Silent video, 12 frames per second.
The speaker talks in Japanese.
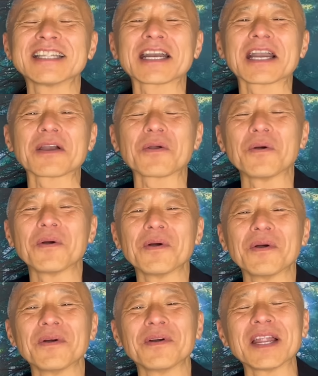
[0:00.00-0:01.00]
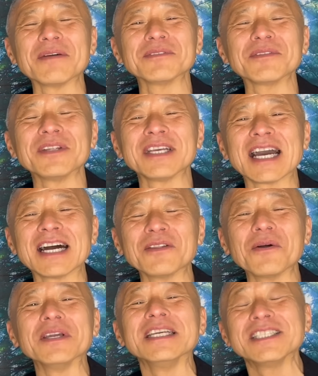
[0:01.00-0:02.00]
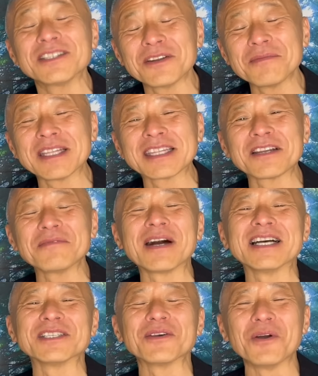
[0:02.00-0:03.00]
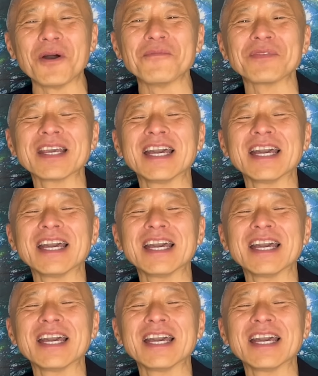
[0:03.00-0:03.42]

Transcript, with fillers: なんかこう、ラブトリガーのインストルメンタルバージョンを、